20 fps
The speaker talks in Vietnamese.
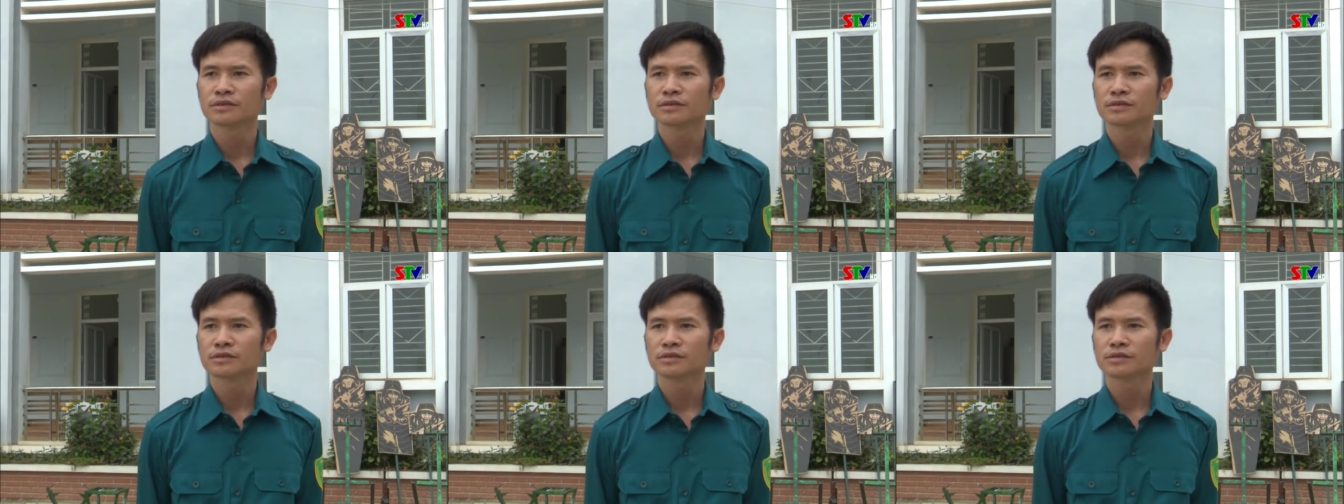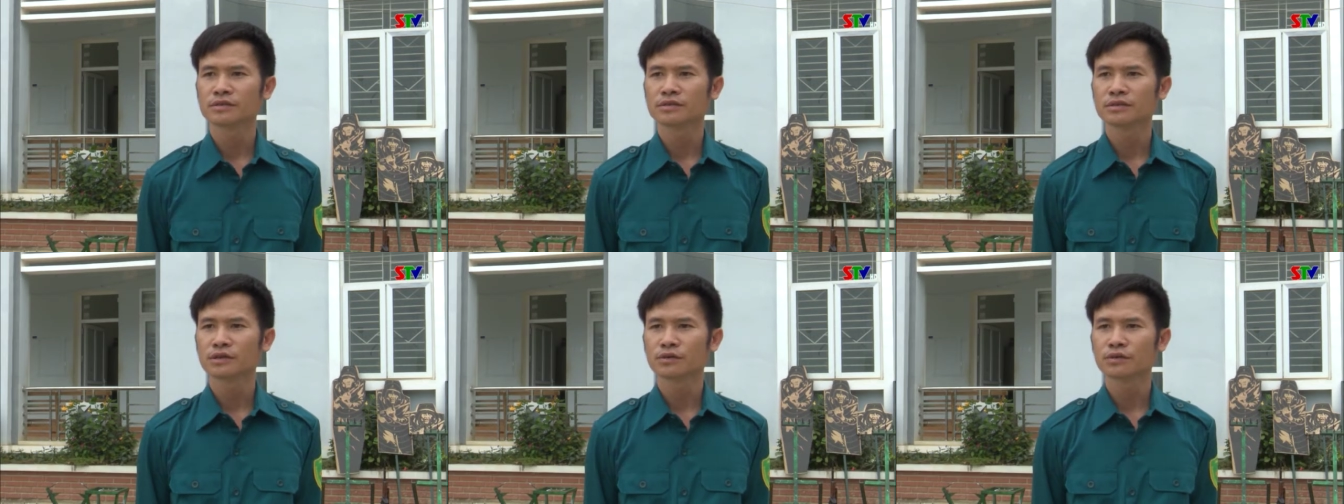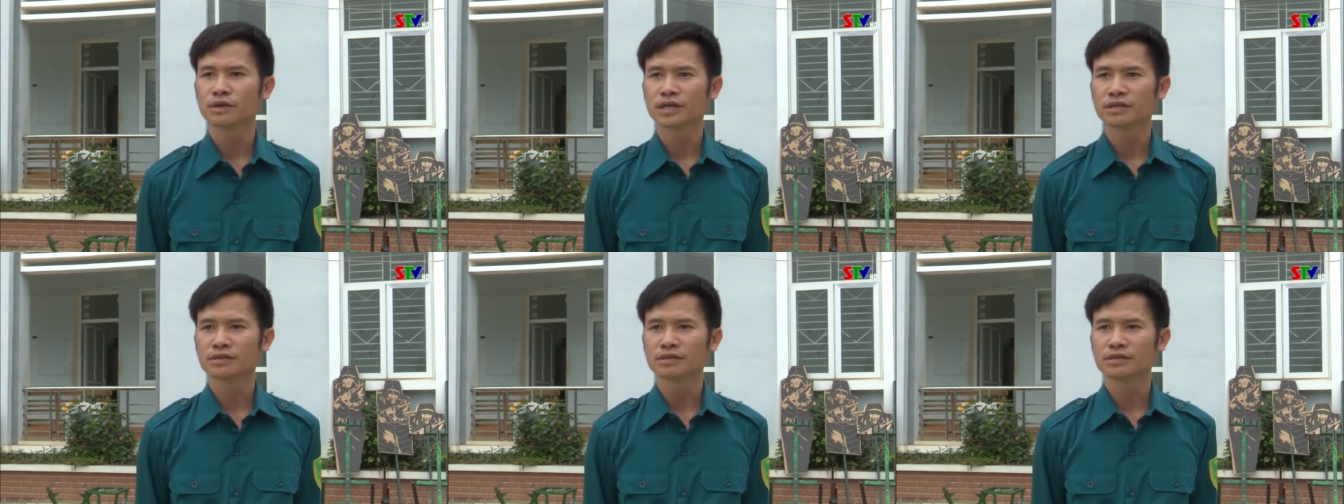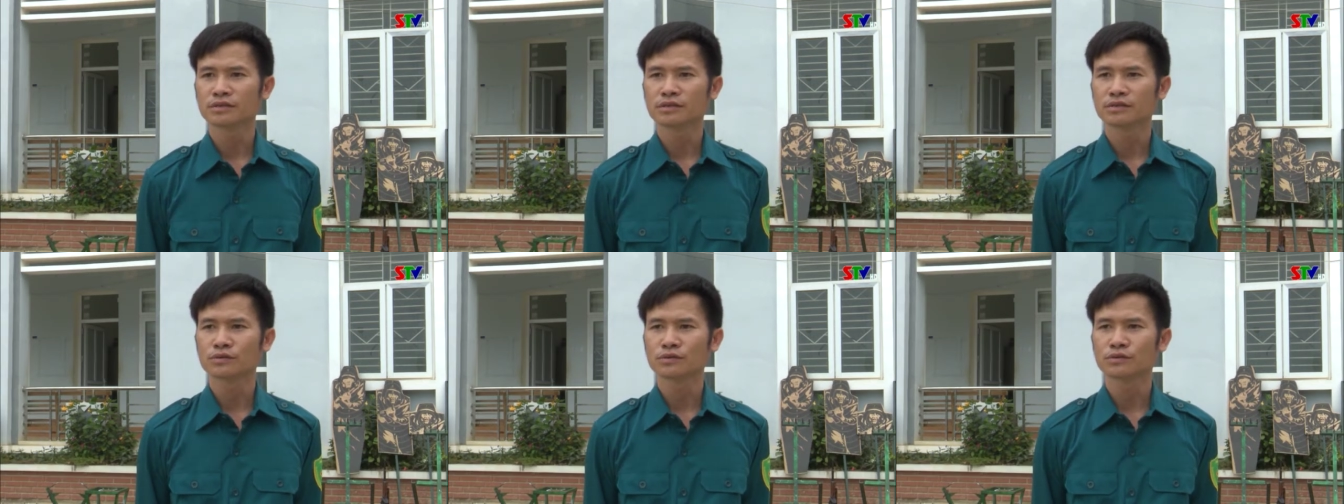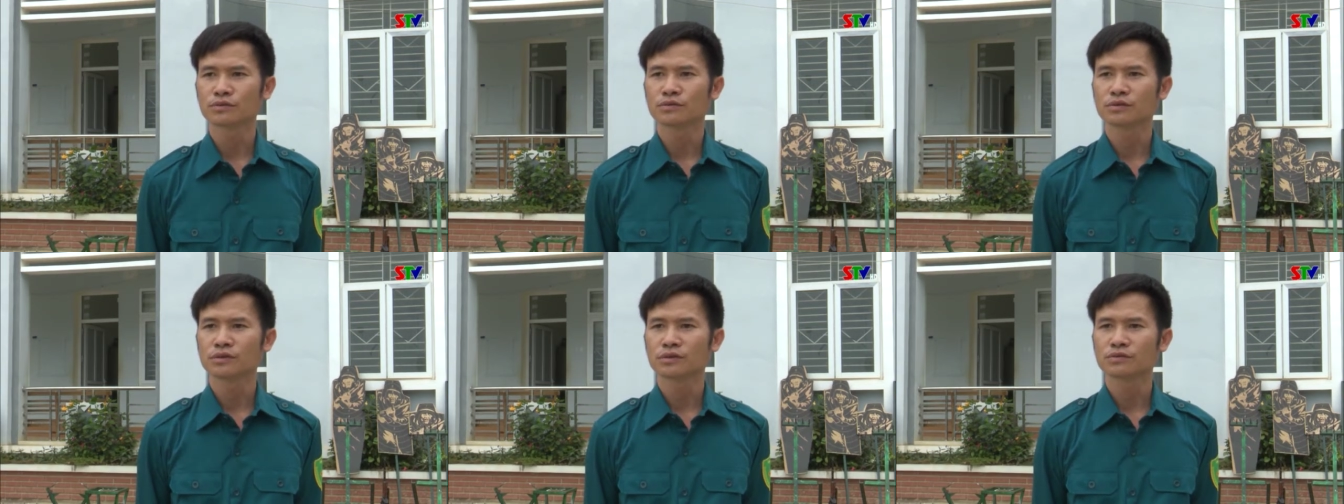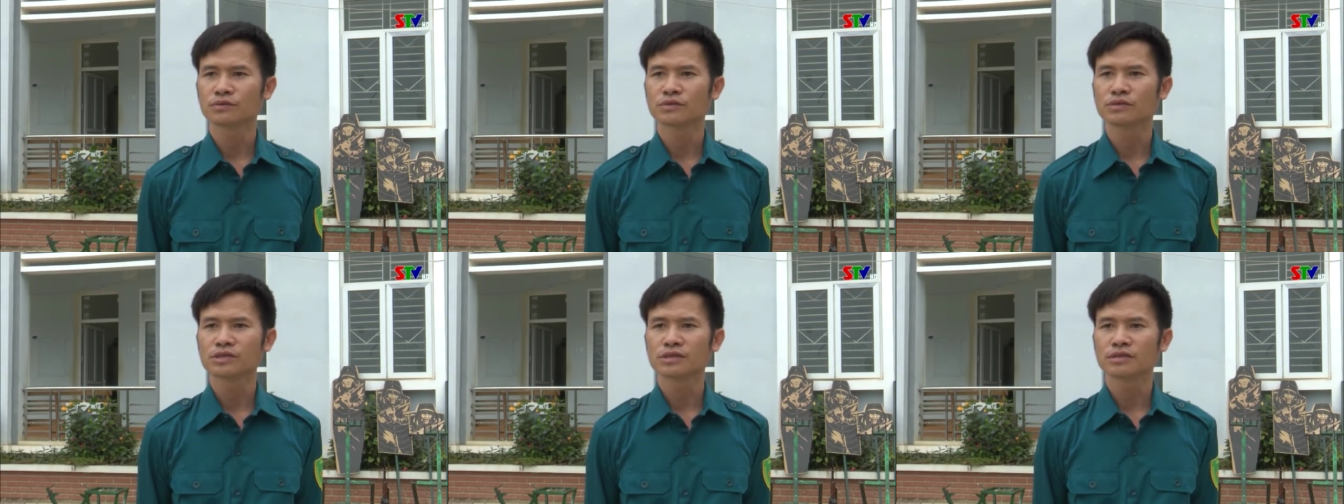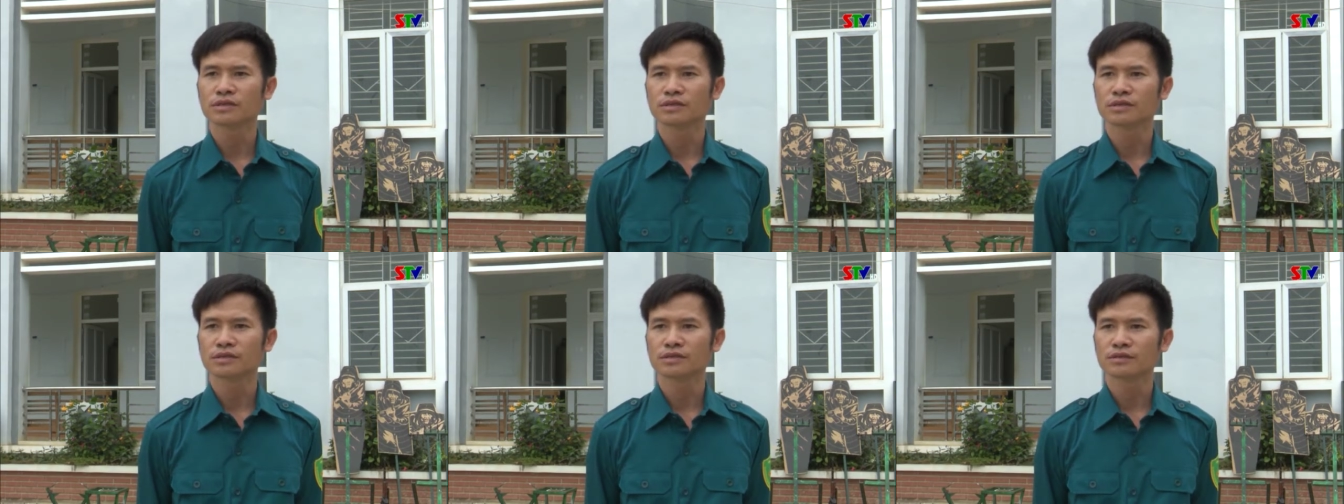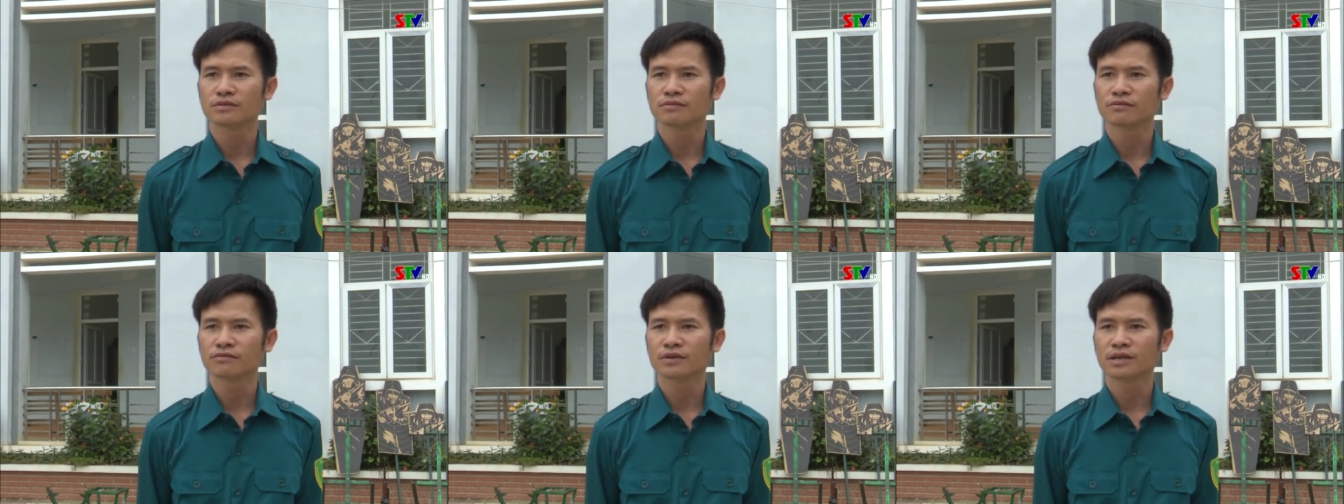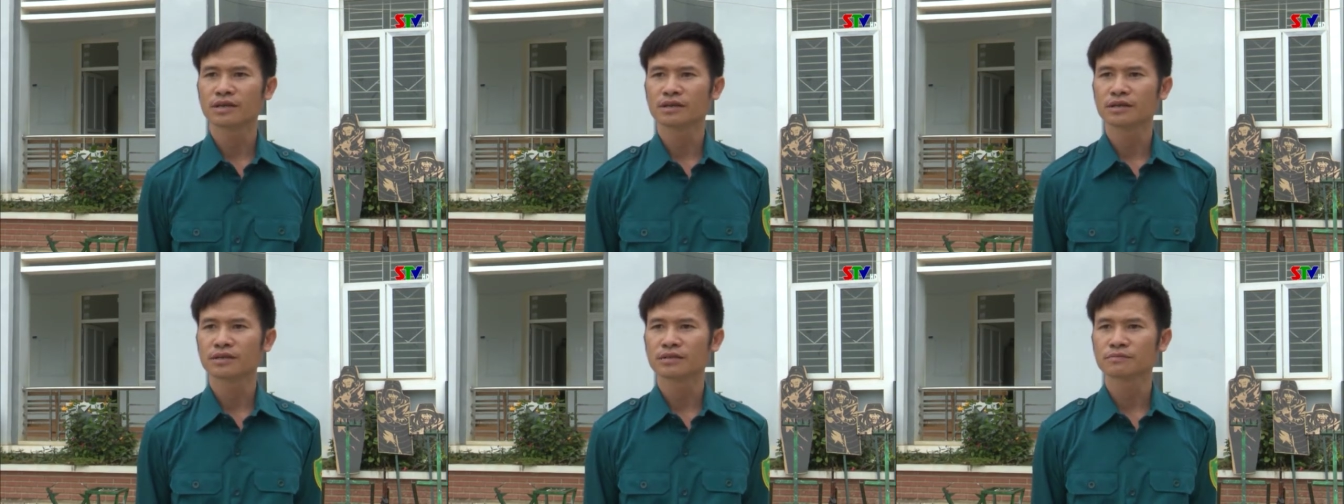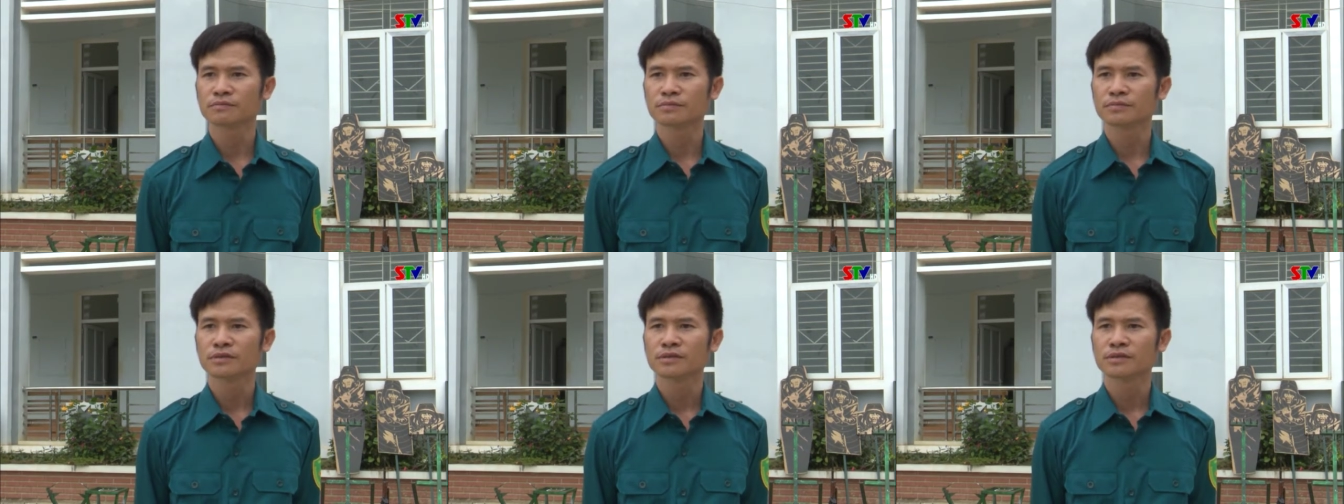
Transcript: như điều lệnh của quân sự và